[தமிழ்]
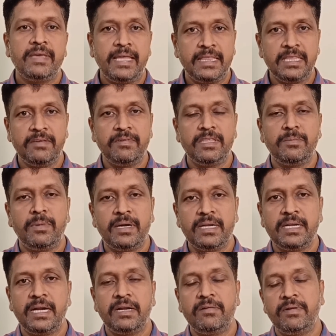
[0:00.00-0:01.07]
எந்த விதமான
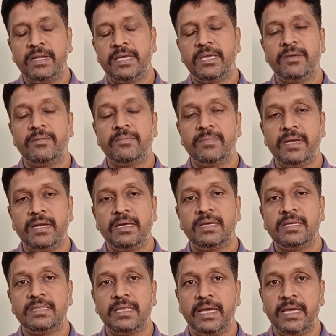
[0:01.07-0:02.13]
நடவடிக்கையும்
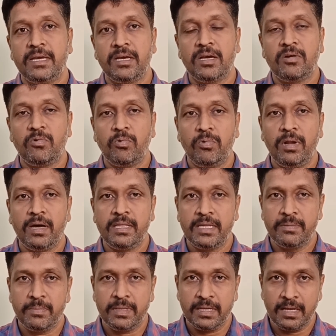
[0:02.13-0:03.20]
எடுக்க தயங்கக்கூடாது
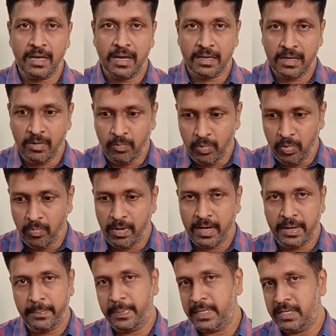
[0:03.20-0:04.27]
என்பதற்காக
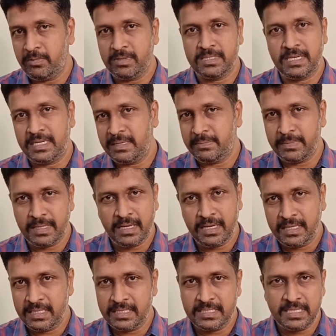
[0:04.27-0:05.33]
உருவாக்கப்பட்ட ஒரு சட்டம் தான்
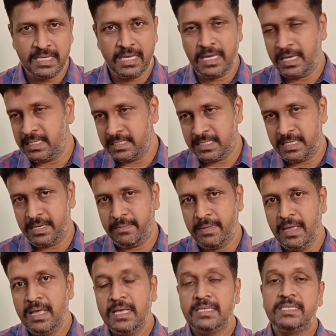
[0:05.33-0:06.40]
இந்த சிஏஎஸ்டிஏ
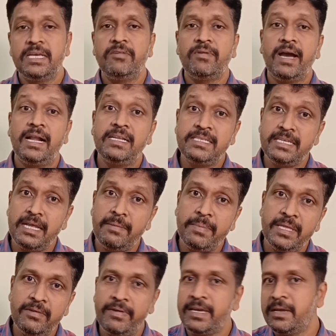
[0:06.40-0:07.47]
சரி இவங்க அல்ஜீரியா
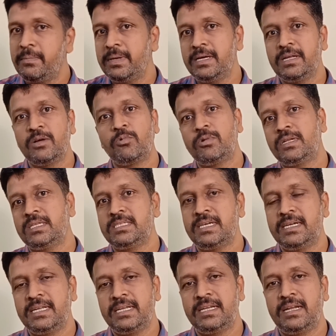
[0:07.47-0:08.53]
மீது வைக்கப்படுகிற
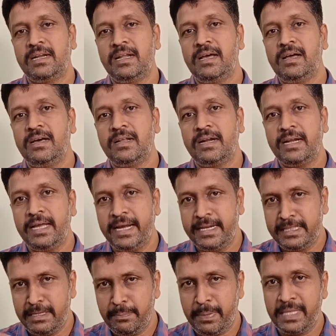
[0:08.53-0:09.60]
குற்றச்சாட்டு என்னென்னா
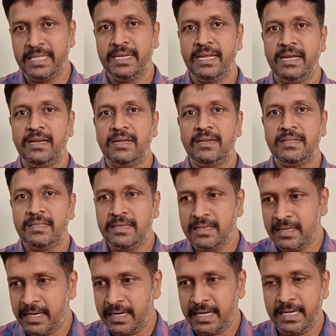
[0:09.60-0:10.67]
ரெண்டாயிரத்தி பதினேழுலேருந்து
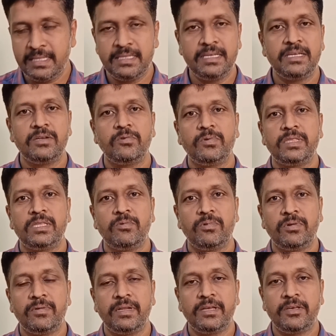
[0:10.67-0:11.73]
ரெண்டாயிரத்தி இருபத்தி
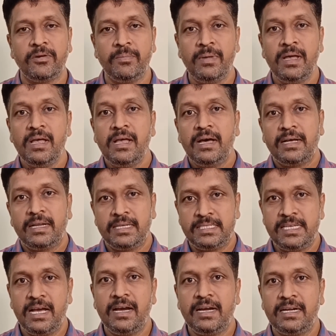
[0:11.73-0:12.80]
ஒன்று வரைக்கும்
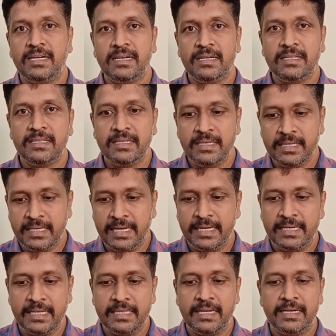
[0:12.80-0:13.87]
ரஷ்யா கிட்டேருந்து
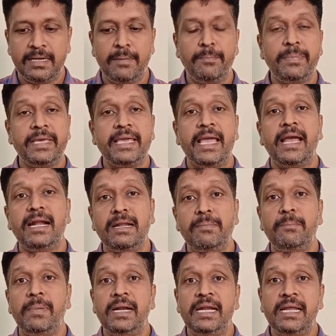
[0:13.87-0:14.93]
கிட்டத்தட்ட ஏழு
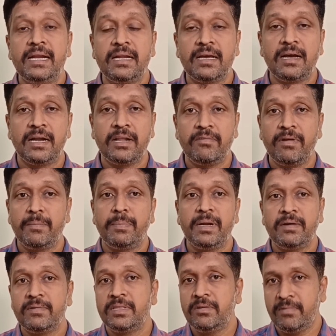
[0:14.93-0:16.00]
பில்லியனுக்கான
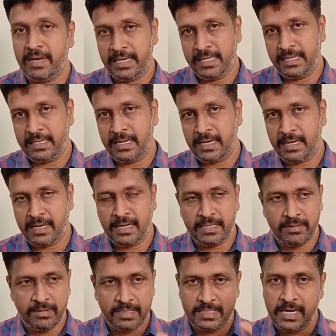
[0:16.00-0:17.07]
வெப்பனை வந்து வாங்கியிருக்கிறாங்க
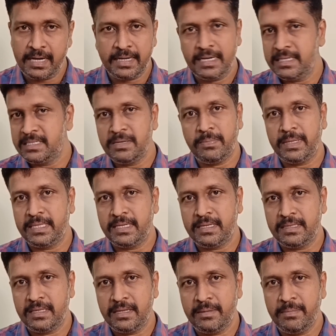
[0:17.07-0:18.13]
அதனுடைய சார்ட் லிஸ்ட்டை
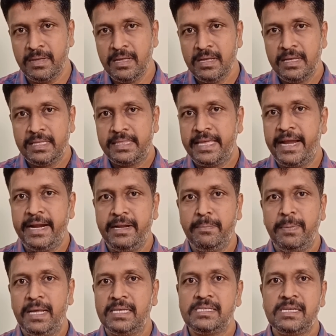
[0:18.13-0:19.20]
பார்த்திங்கன்னா தெரியும் தேர்டு
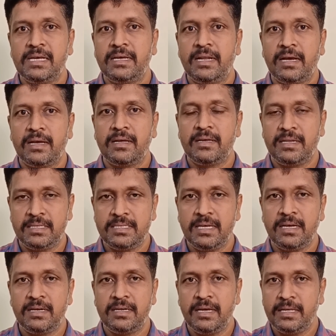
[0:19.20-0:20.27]
பிளேஸில் இருக்கிறாங்க
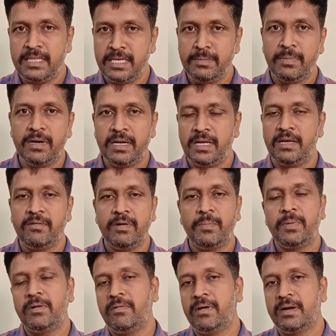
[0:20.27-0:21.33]
ரஷ்யா கிட்ட அதிகமான
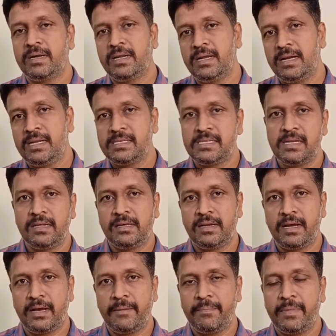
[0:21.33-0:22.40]
வெப்பன் வாங்கின லிஸ்ட்டில்
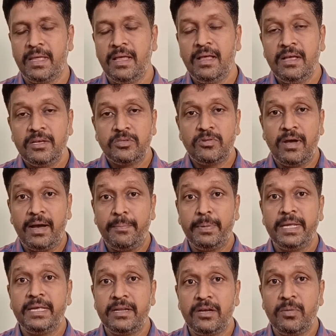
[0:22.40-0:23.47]
இருக்கிறாங்க ஸோ
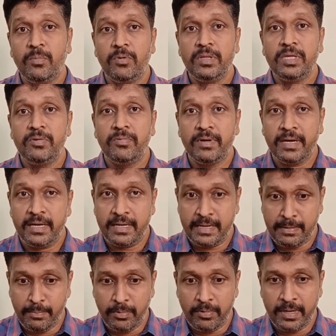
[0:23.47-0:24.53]
அப்படி இருக்கும்போது இவங்க
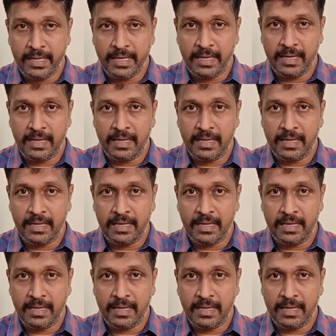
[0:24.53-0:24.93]
நம்மளுடைய